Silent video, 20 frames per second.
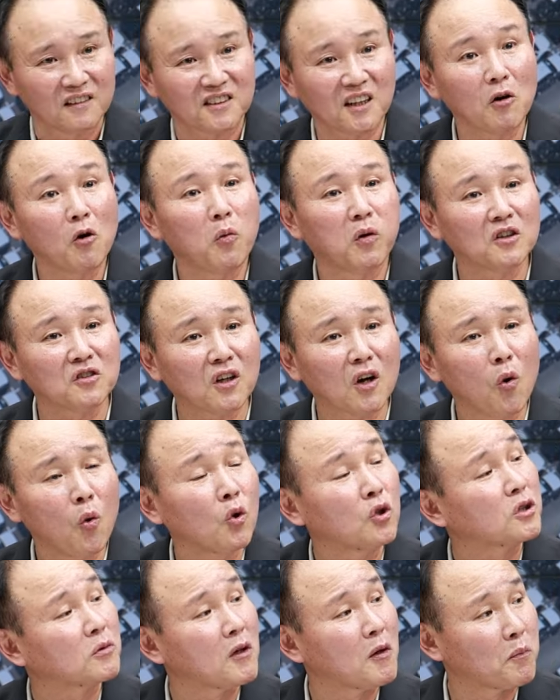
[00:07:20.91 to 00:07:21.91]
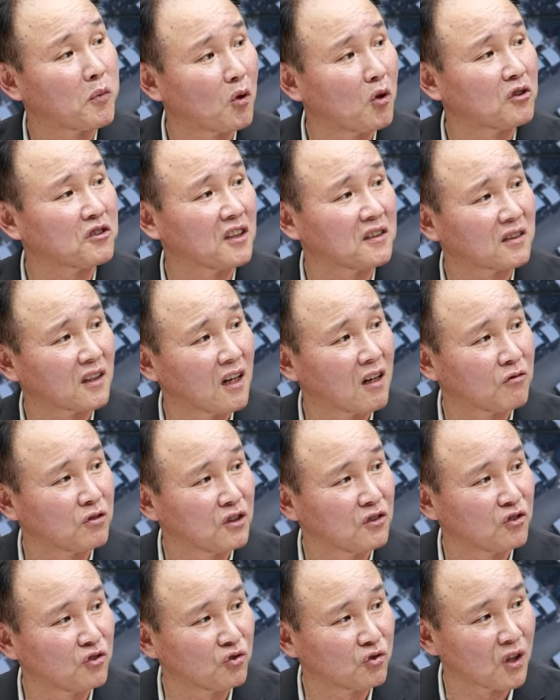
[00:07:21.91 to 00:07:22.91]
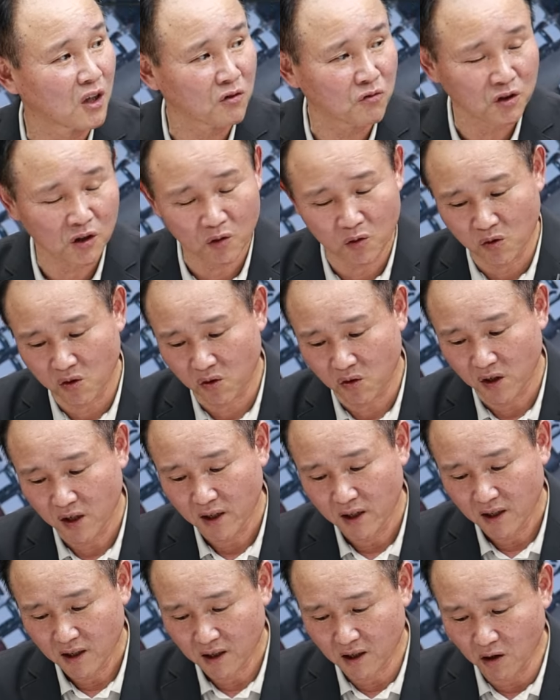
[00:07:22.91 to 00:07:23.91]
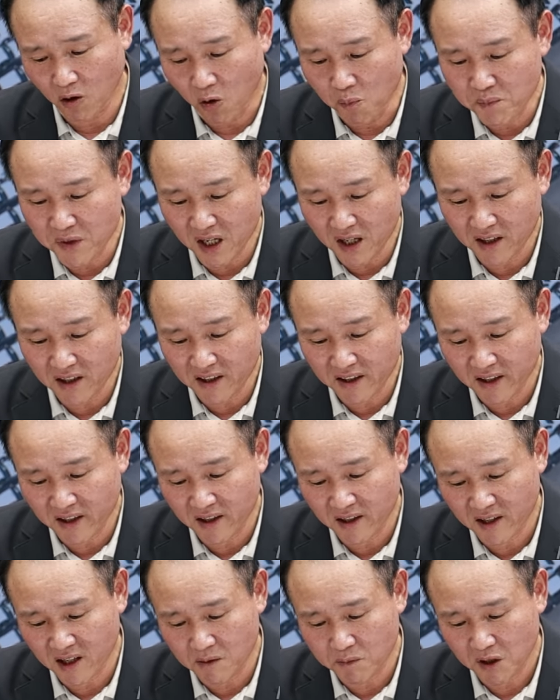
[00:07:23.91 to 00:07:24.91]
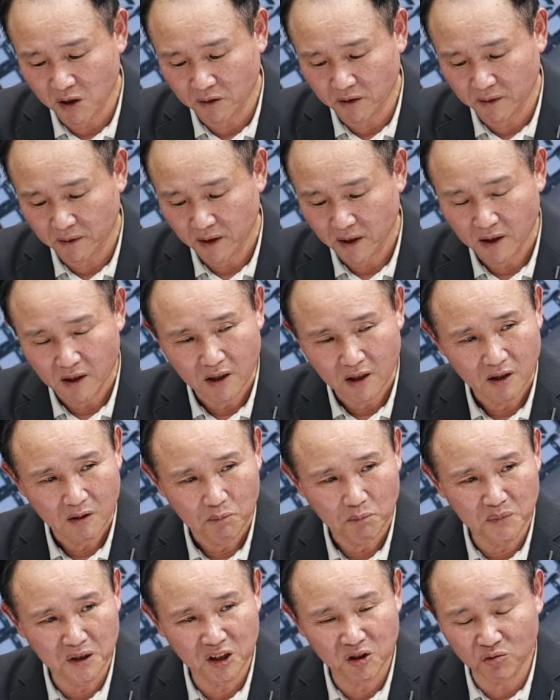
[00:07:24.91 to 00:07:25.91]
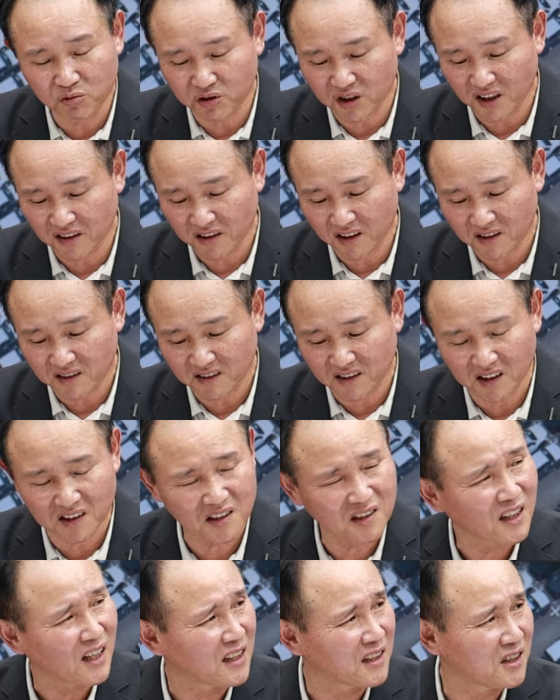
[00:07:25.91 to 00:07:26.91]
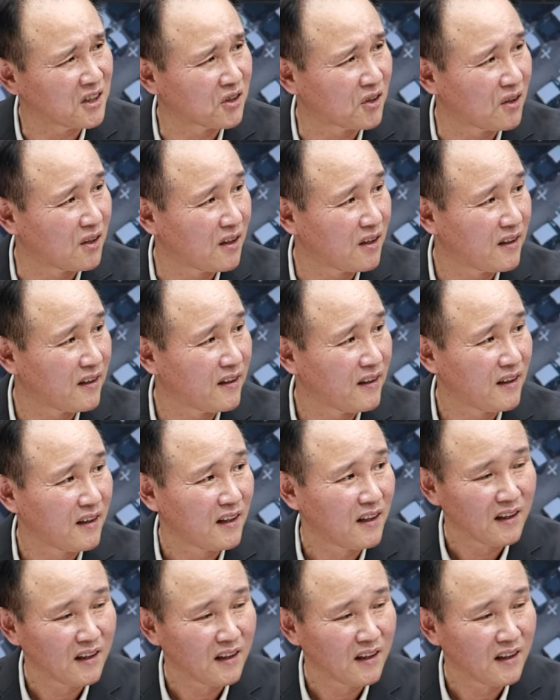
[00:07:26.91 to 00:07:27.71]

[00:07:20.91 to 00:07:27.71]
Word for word: 사모펀드가 51% 갖고 있는 줄 알고 있고 그러니까 엄밀하게 얘기하면 미국 회사는 사실은 아니죠. 음.